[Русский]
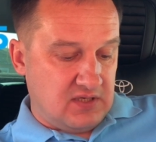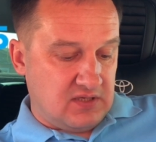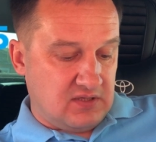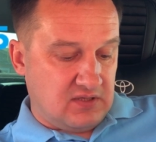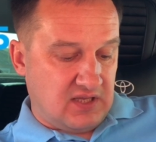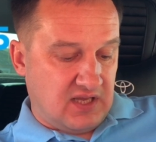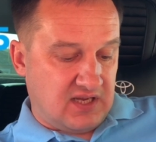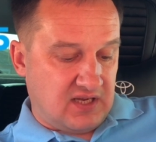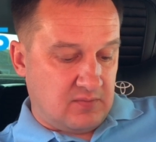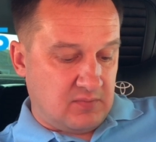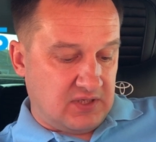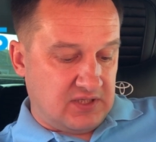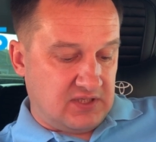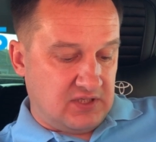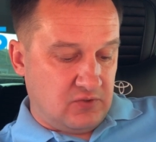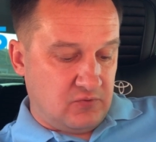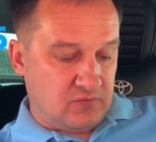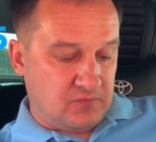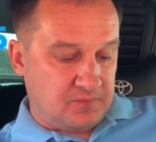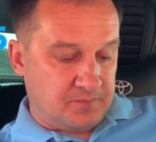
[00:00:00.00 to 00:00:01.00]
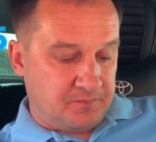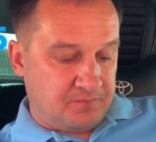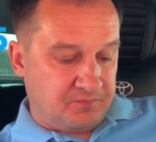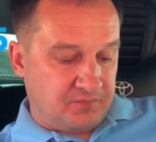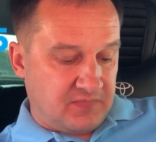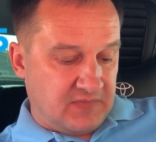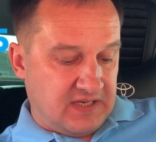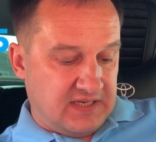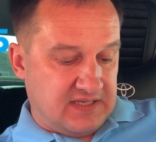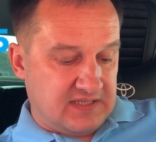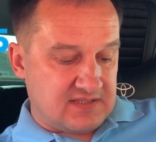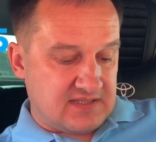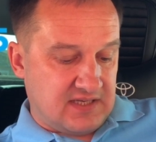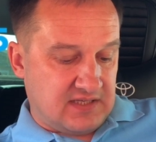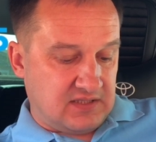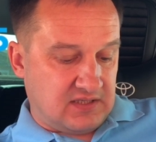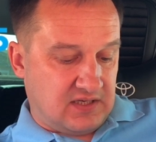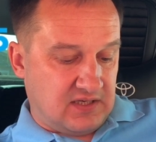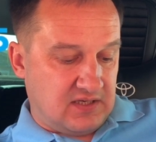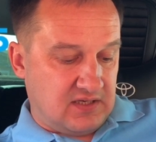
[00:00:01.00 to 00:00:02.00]
Локомотив
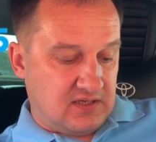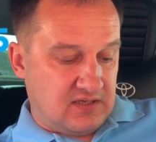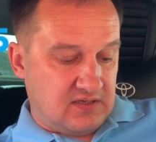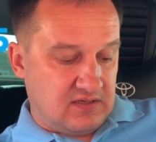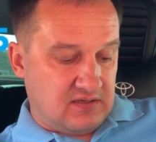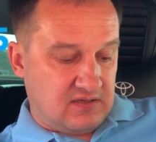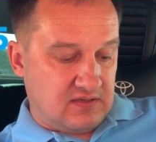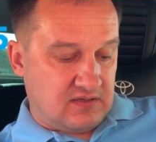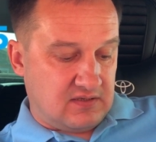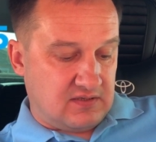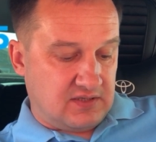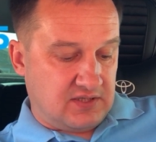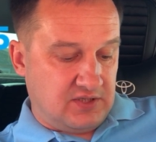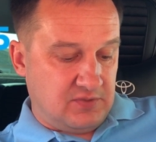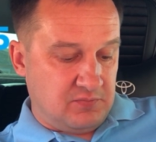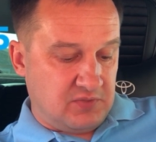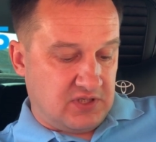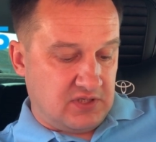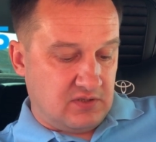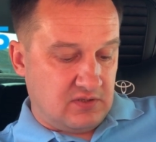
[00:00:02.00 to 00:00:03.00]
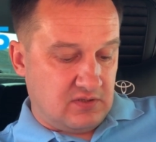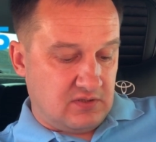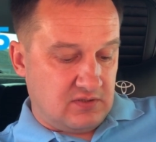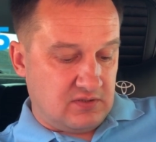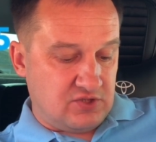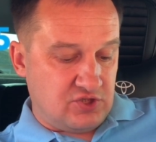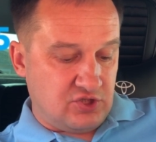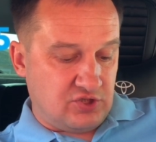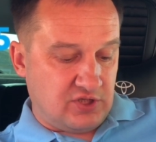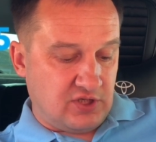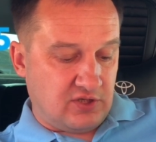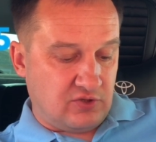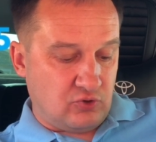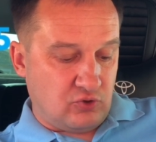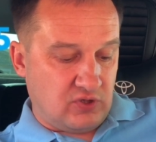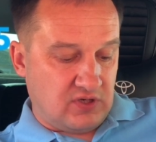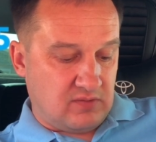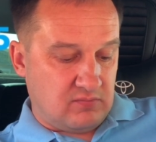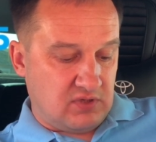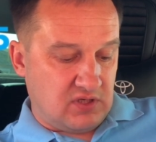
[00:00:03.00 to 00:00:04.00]
Казанка Э, Химки
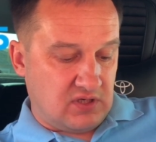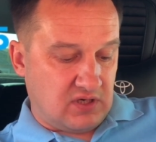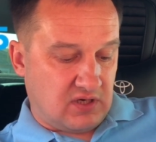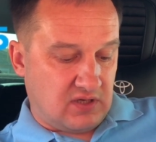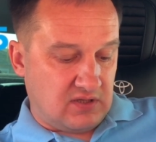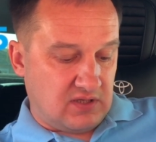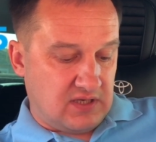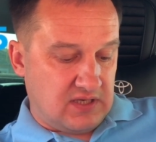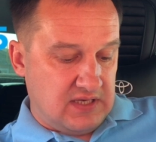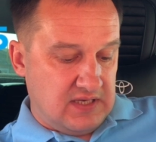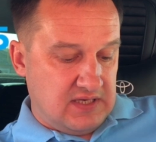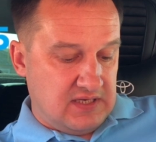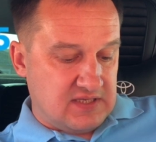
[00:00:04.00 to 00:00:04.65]
4-0 обыграла.